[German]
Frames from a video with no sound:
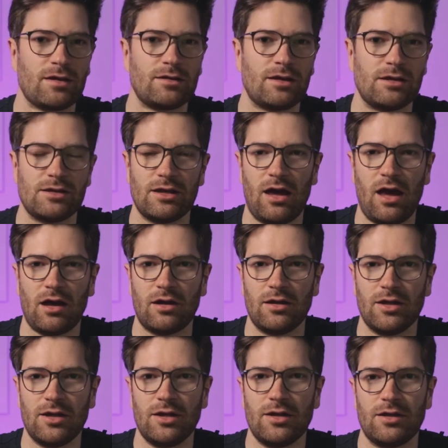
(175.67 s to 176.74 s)
dann die Haare
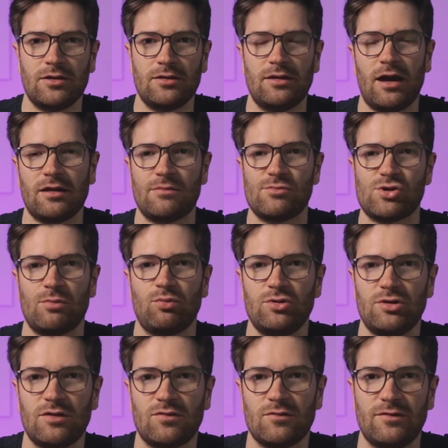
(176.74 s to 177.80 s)
nach dem
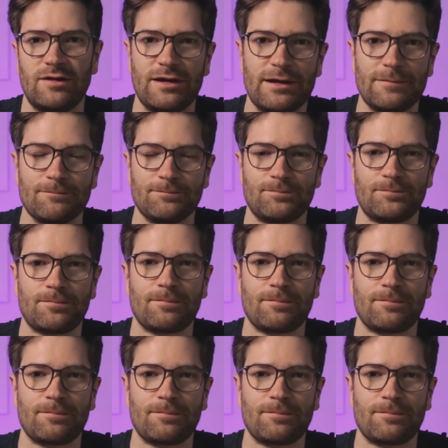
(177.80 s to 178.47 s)
Shampoonieren zu pflegen.